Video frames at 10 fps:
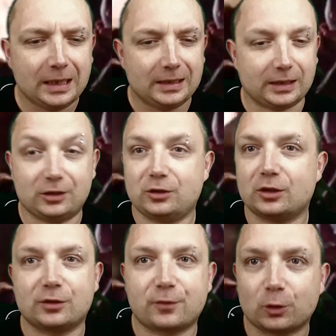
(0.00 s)
jakichś
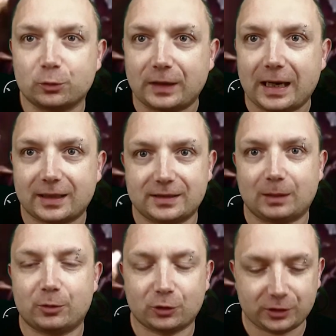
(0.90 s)
zwrotów akcji
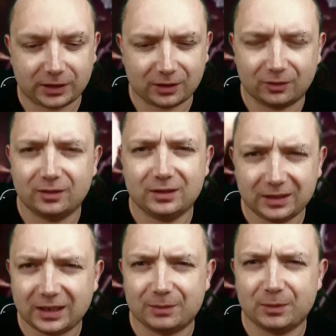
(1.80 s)
albo czegoś takiego.
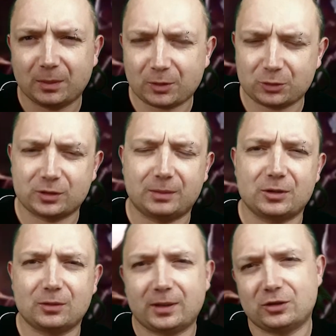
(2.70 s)
Nie, my po prostu chcemy
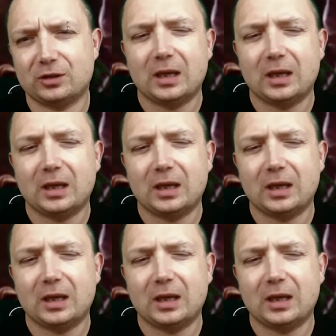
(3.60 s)
zobaczyć